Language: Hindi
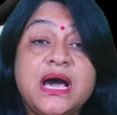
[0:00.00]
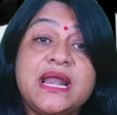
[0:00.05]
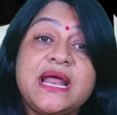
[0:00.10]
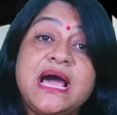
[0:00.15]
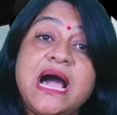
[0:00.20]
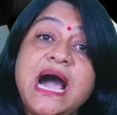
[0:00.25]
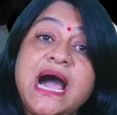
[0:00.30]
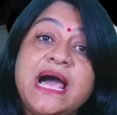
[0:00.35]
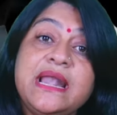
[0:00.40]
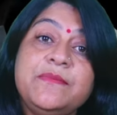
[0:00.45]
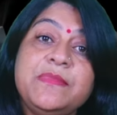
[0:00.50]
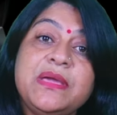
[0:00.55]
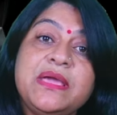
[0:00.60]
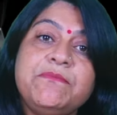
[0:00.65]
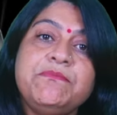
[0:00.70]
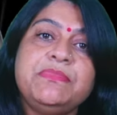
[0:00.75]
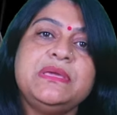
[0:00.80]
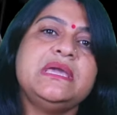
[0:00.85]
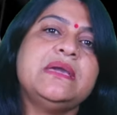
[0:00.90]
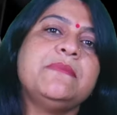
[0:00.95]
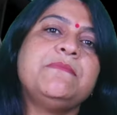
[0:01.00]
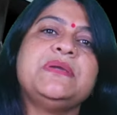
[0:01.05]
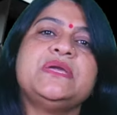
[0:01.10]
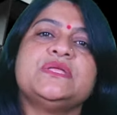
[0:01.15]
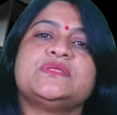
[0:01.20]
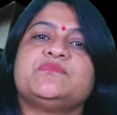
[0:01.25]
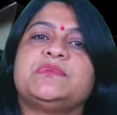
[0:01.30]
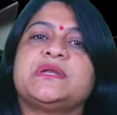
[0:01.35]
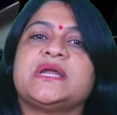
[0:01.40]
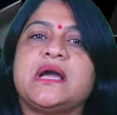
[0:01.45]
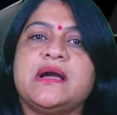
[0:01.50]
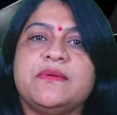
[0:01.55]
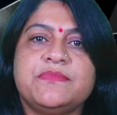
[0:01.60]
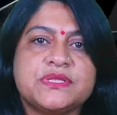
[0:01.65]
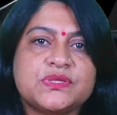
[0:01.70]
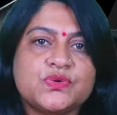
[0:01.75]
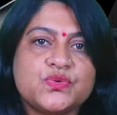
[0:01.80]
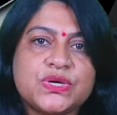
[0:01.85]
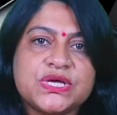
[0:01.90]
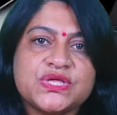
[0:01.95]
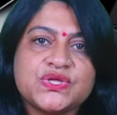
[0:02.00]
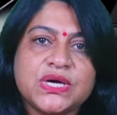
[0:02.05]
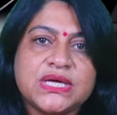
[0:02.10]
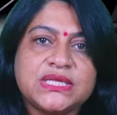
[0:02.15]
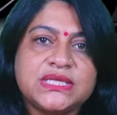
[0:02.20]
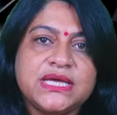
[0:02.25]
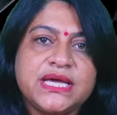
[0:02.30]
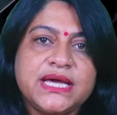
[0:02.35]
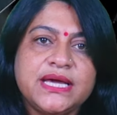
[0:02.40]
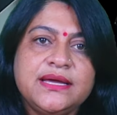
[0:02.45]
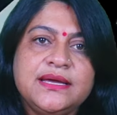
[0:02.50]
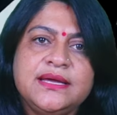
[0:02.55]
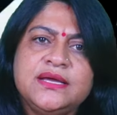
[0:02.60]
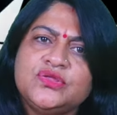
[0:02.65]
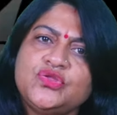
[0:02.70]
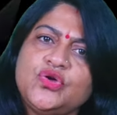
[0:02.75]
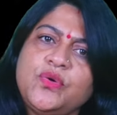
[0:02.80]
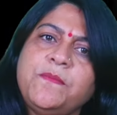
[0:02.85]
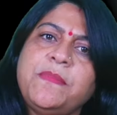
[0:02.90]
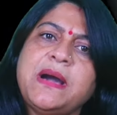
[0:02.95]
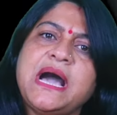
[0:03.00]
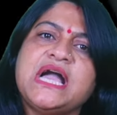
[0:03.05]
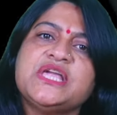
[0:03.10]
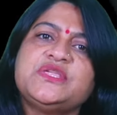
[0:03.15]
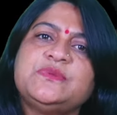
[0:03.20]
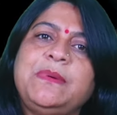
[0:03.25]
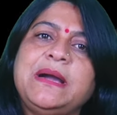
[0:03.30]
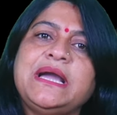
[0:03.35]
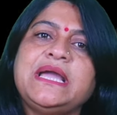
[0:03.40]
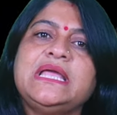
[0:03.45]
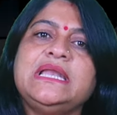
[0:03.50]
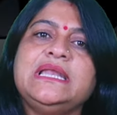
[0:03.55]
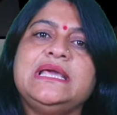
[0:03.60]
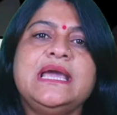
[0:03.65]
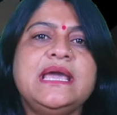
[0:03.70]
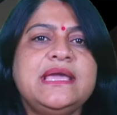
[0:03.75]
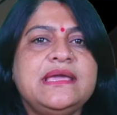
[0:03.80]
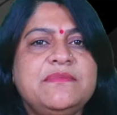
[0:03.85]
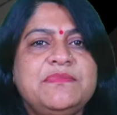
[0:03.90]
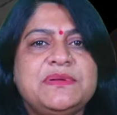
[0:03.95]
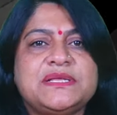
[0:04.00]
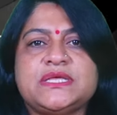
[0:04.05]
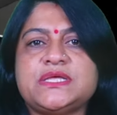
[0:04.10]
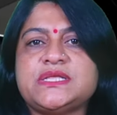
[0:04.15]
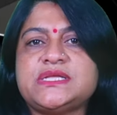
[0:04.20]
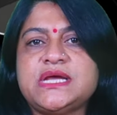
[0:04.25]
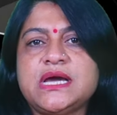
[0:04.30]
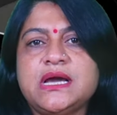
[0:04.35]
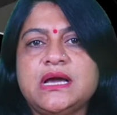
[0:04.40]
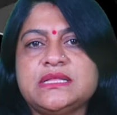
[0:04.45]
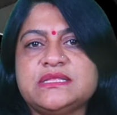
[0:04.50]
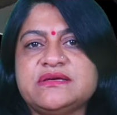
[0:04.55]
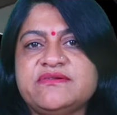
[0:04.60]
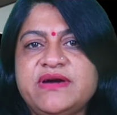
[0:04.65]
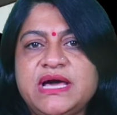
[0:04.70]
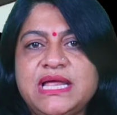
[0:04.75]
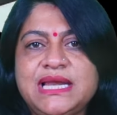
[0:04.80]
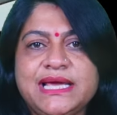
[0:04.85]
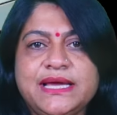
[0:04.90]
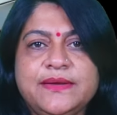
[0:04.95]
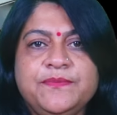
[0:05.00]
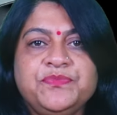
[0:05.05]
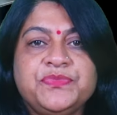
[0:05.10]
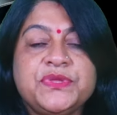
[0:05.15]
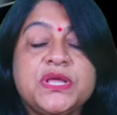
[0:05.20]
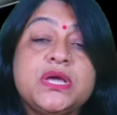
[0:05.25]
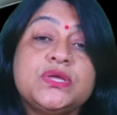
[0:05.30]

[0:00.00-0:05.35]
हर हाल में बीएपी इस पर काबिज होना चाहती है तो भाजपा के लिए ये प्रतिष्ठा का सवाल है